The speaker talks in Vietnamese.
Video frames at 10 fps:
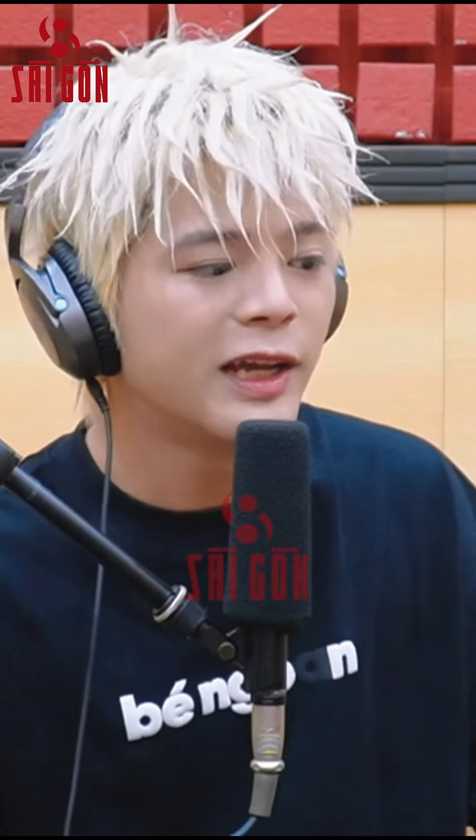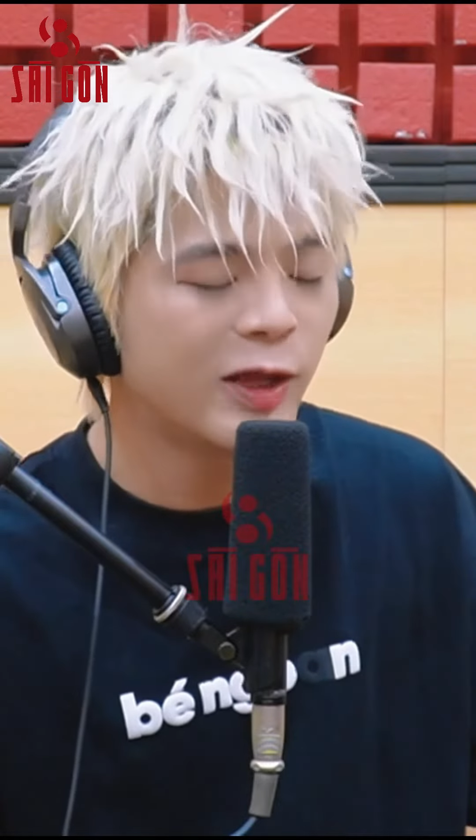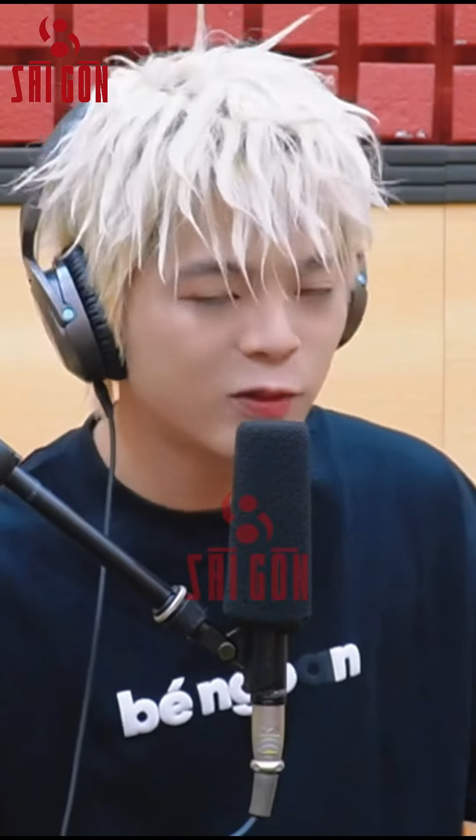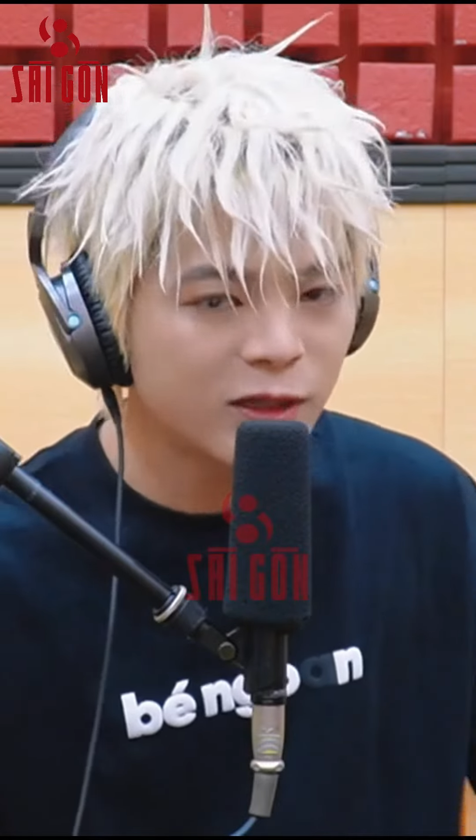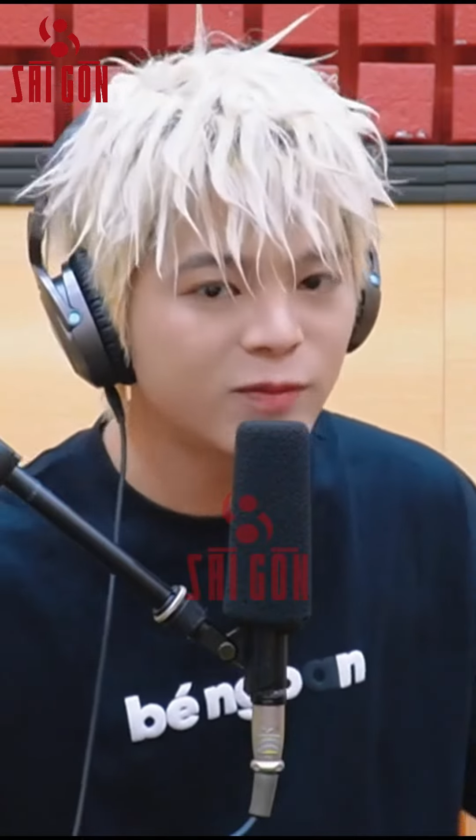
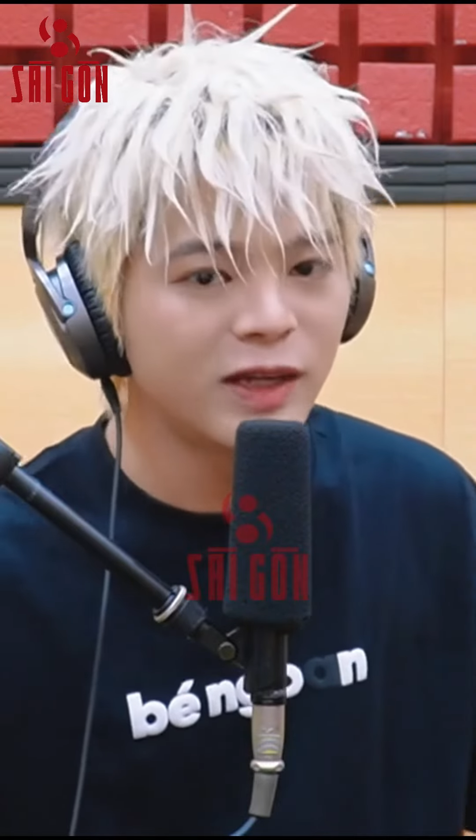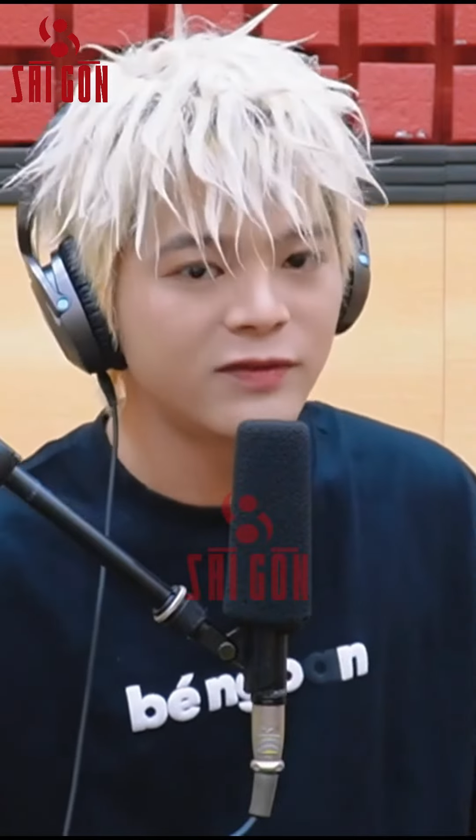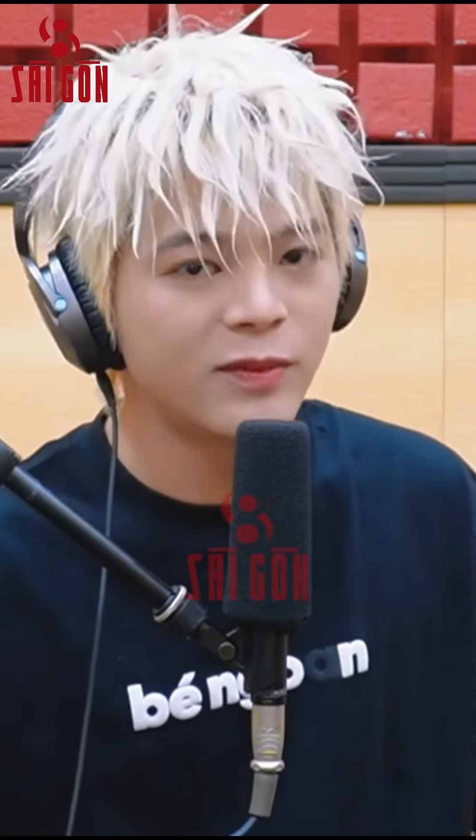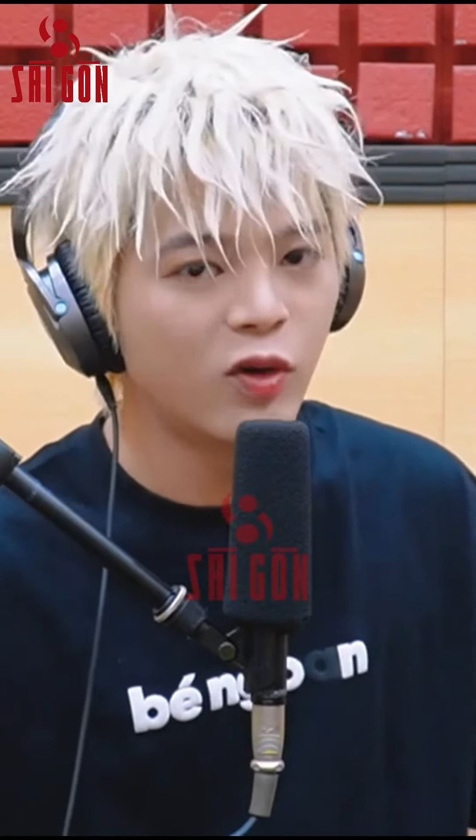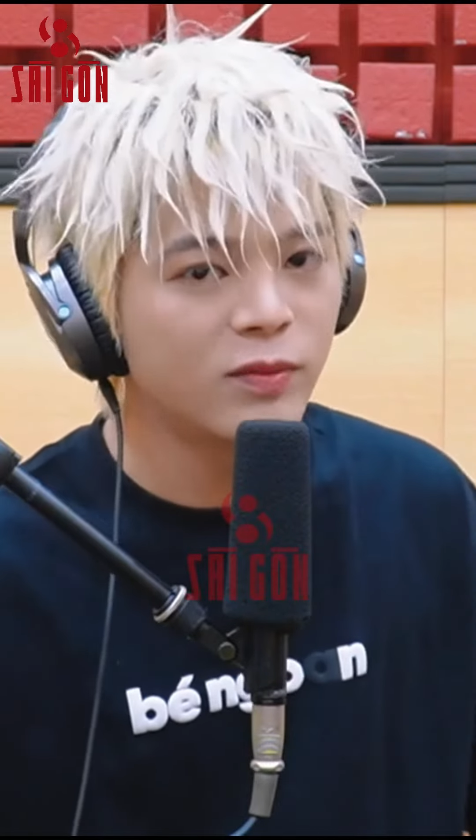yêu thích mình
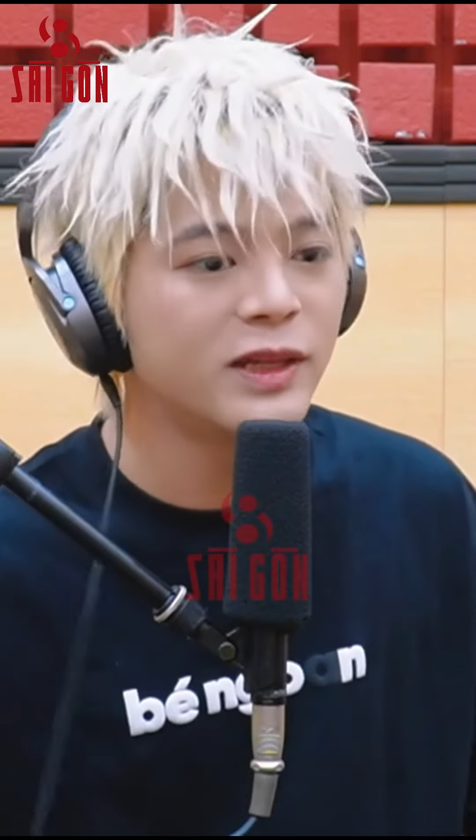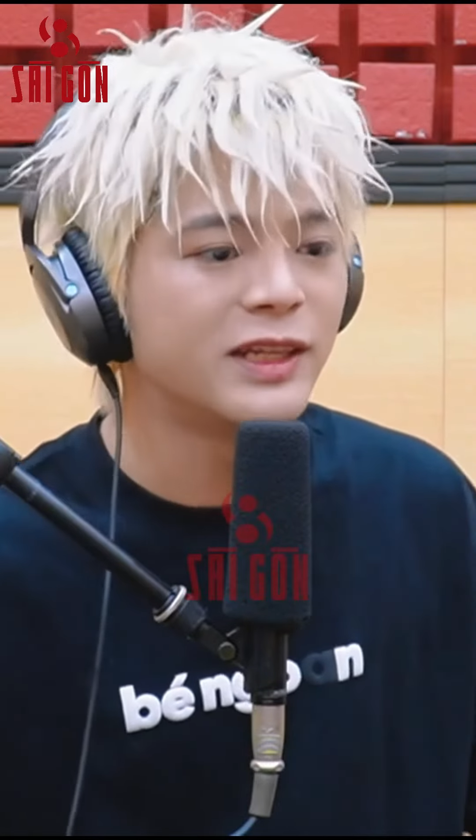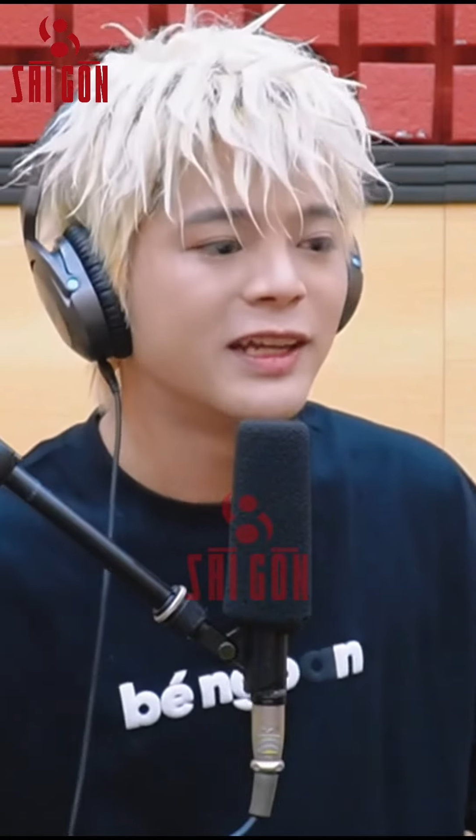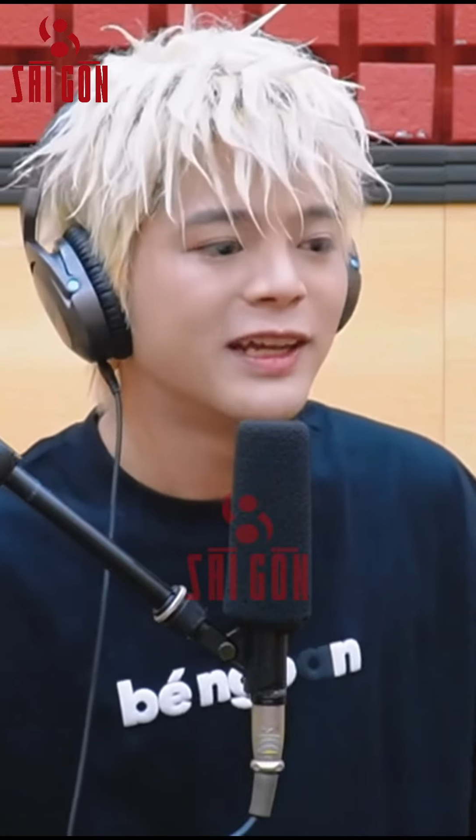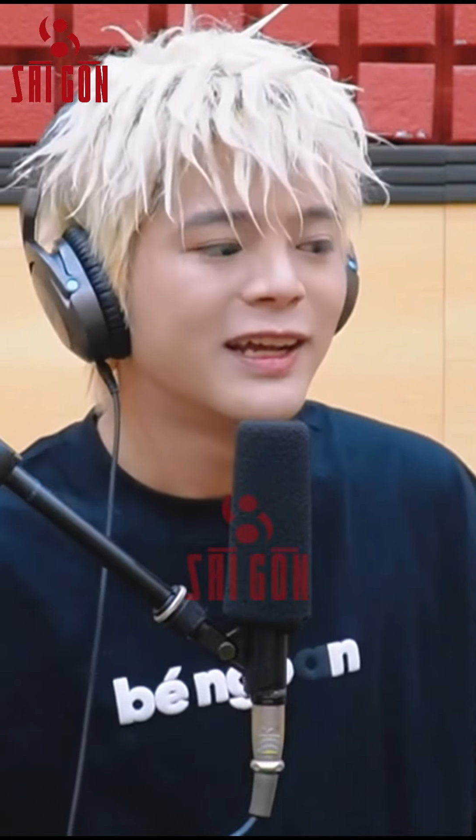và muốn
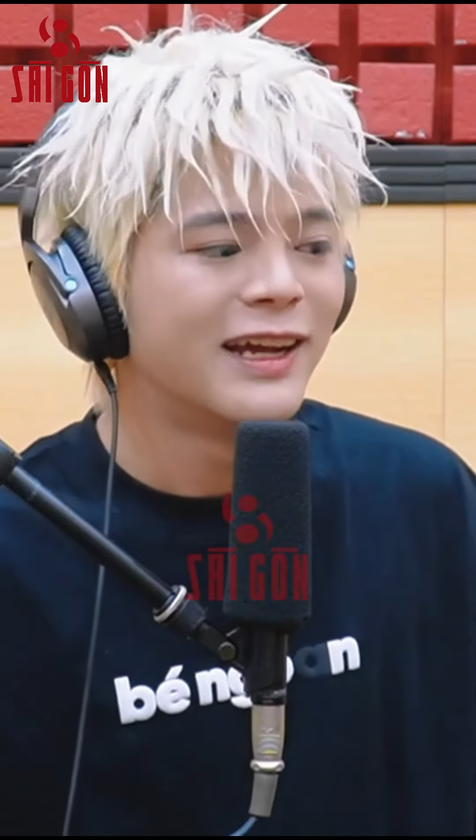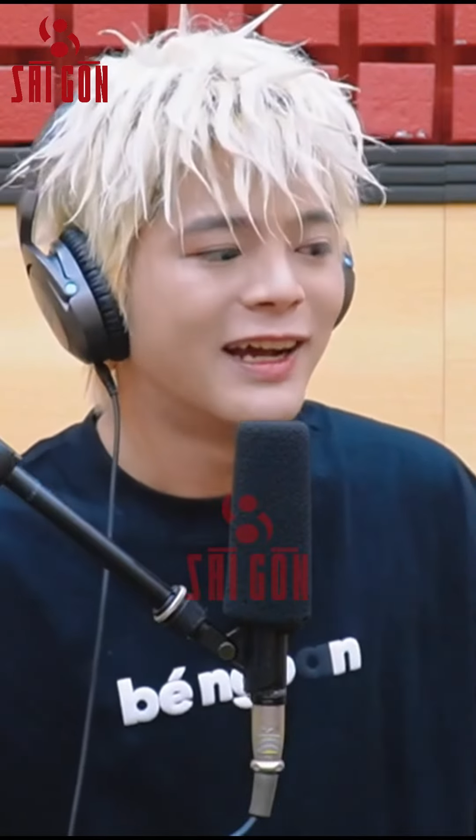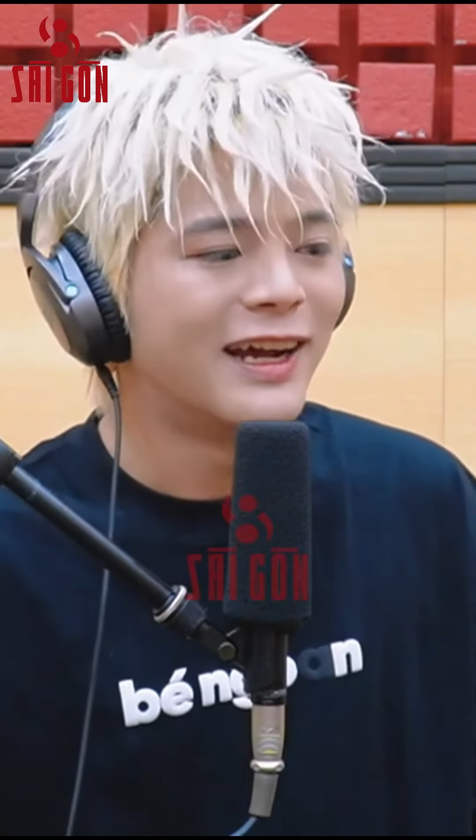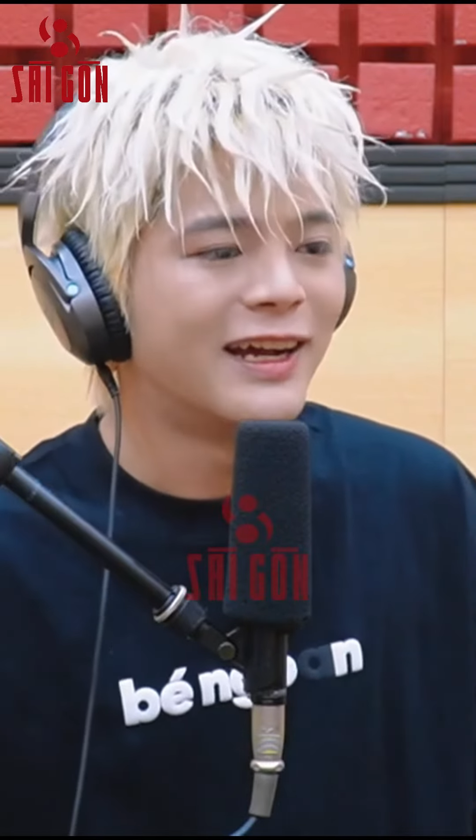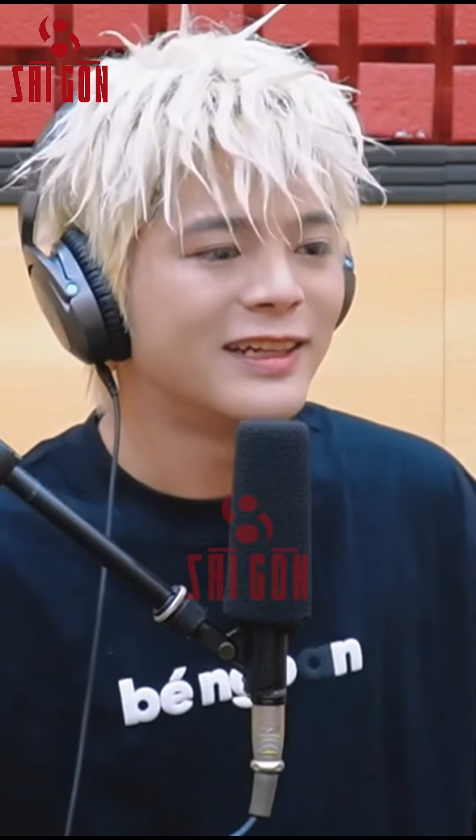mình
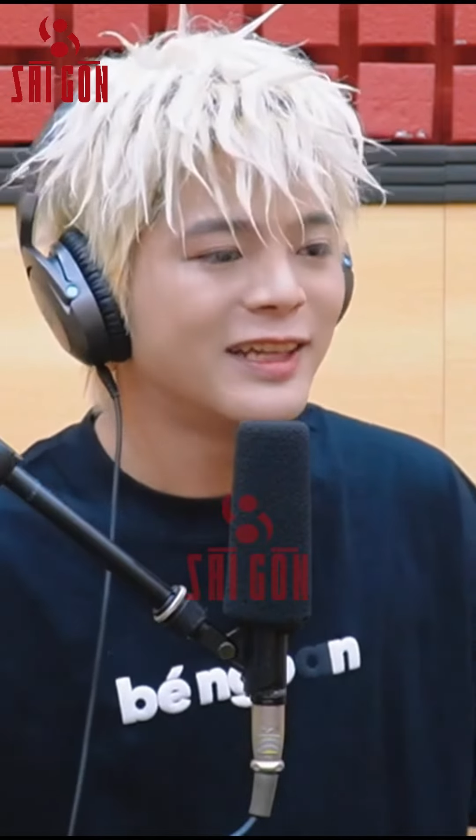à,